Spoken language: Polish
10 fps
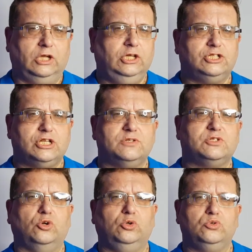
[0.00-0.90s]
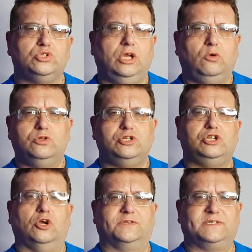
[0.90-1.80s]
i często już nie kłóci
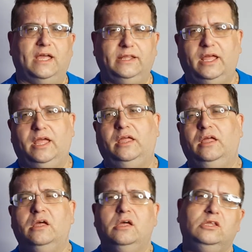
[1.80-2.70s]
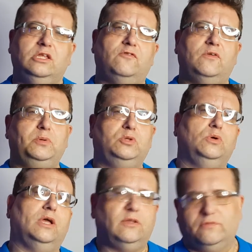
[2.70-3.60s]
się o cenę, nie
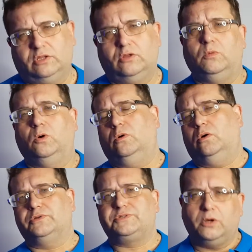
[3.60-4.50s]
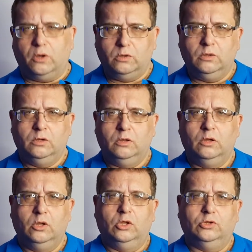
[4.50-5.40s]
wypytuje nie wiadomo o co,
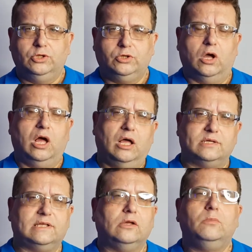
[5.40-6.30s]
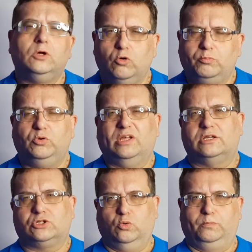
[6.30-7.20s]
tylko ha, znajomy kupił, ja
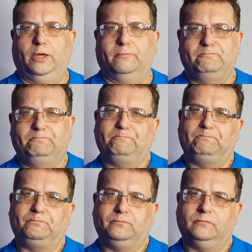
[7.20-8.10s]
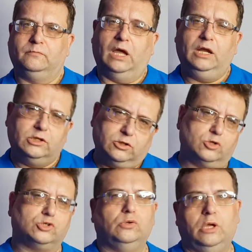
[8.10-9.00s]
też kupię. A ile to
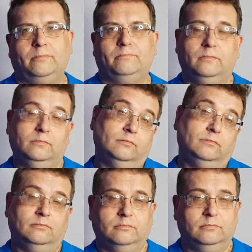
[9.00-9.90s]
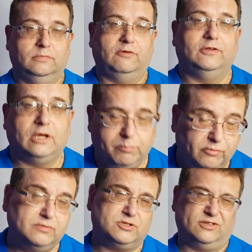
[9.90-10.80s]
kosztuje? Nawet jak
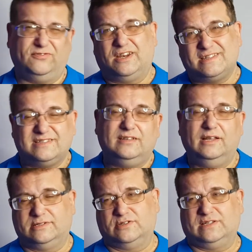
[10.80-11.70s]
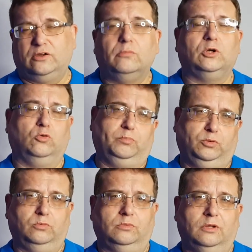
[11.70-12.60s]
powiem, że dwa razy tyle, co znajomy
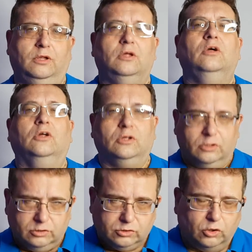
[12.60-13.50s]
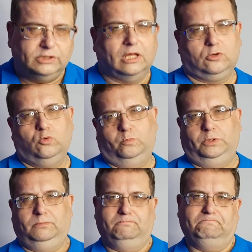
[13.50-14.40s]
kupił, to i tak kupi.